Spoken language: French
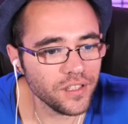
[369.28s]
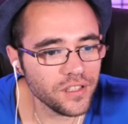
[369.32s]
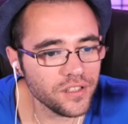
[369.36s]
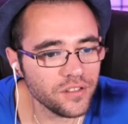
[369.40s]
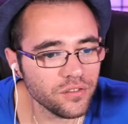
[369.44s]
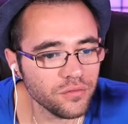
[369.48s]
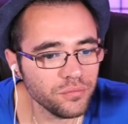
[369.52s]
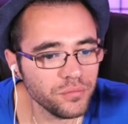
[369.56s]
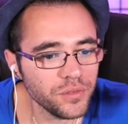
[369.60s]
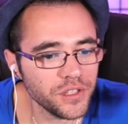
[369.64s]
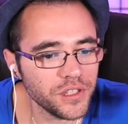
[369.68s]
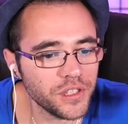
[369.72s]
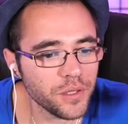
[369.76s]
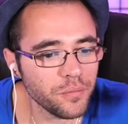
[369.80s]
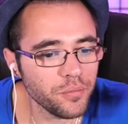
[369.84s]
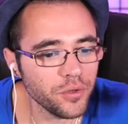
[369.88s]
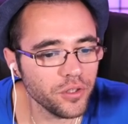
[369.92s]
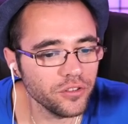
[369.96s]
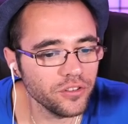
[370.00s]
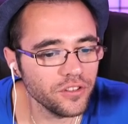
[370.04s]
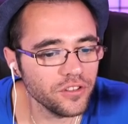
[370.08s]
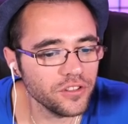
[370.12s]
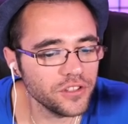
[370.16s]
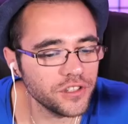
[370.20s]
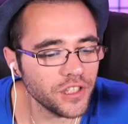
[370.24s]
Laisse tomber,
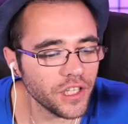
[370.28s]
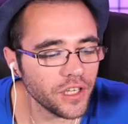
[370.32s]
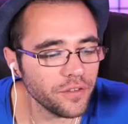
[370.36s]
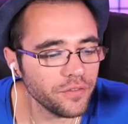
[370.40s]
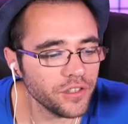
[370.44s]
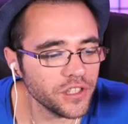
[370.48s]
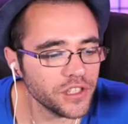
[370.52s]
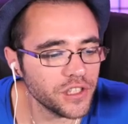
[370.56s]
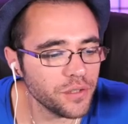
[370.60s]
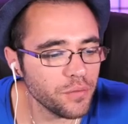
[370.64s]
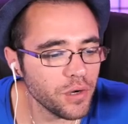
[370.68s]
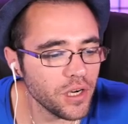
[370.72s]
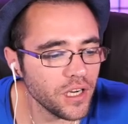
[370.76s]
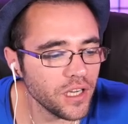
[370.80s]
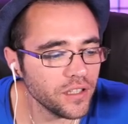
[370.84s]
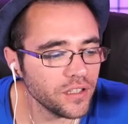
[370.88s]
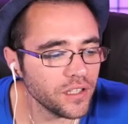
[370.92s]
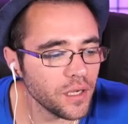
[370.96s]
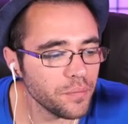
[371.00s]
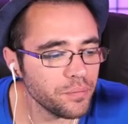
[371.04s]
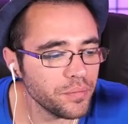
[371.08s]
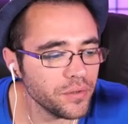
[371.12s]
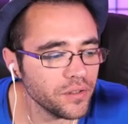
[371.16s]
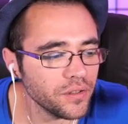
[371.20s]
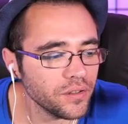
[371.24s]
j'abandonne, j'arriverai jamais à
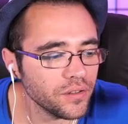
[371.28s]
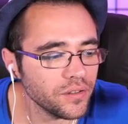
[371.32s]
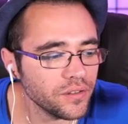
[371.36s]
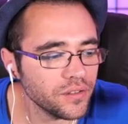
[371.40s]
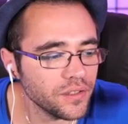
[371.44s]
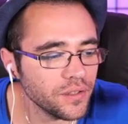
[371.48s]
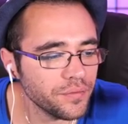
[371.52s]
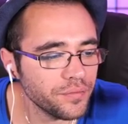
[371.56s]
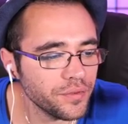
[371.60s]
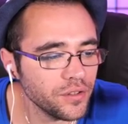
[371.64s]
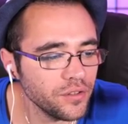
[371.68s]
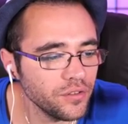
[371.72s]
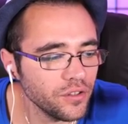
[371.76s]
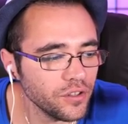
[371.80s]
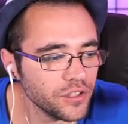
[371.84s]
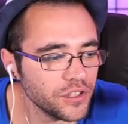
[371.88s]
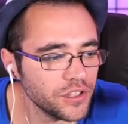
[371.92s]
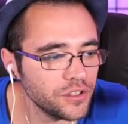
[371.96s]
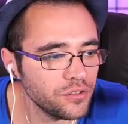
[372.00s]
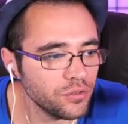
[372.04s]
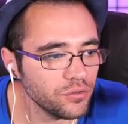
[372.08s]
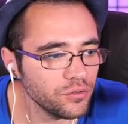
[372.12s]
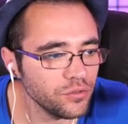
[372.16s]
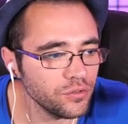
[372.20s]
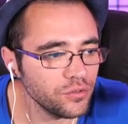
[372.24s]
l'attraper. Ça fait une heure que
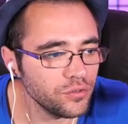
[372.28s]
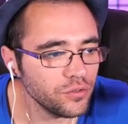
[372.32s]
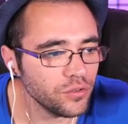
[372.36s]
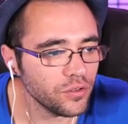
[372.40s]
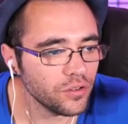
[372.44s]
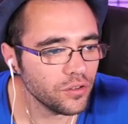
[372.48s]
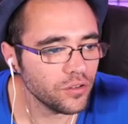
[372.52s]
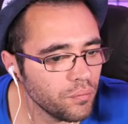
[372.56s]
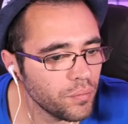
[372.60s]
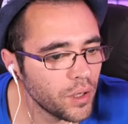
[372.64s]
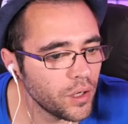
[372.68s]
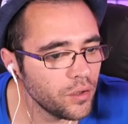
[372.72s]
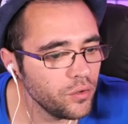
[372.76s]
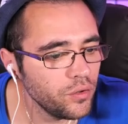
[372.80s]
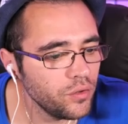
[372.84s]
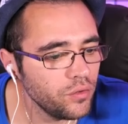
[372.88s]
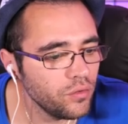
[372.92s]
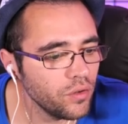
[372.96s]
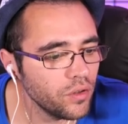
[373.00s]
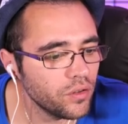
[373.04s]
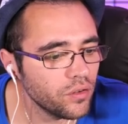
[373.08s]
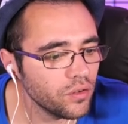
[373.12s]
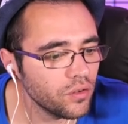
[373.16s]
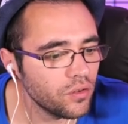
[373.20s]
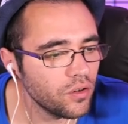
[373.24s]
j'y tourne autour. Bah lui, il
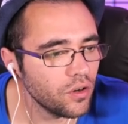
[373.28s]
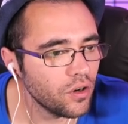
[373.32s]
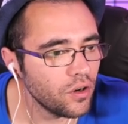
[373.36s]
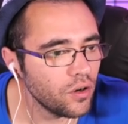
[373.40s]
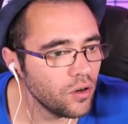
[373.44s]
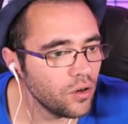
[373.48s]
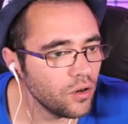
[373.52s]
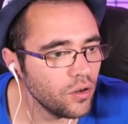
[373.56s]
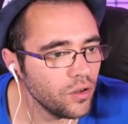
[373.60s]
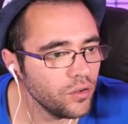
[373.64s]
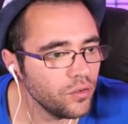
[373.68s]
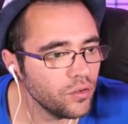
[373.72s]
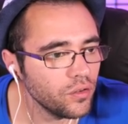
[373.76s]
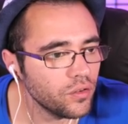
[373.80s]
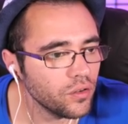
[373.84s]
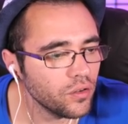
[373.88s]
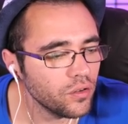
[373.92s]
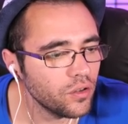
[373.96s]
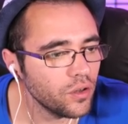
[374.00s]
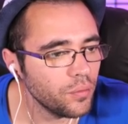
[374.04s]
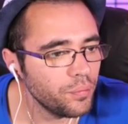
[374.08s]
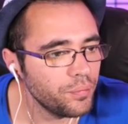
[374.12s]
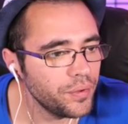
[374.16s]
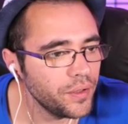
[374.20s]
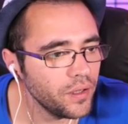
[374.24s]
doit être encore, euh, il doit
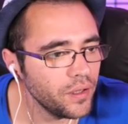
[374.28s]
encore